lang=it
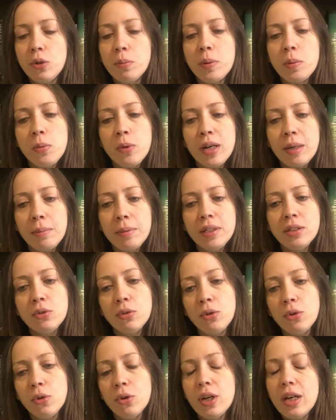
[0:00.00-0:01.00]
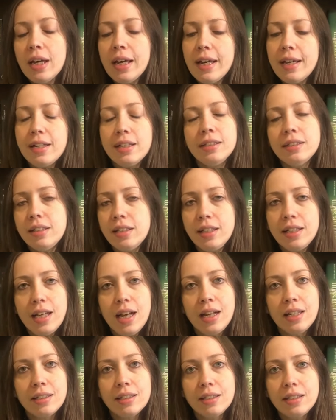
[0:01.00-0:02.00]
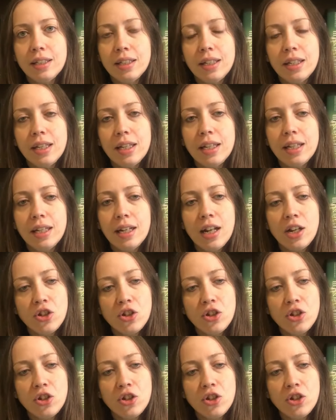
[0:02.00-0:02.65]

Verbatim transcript: il primo capitolo era intrigante e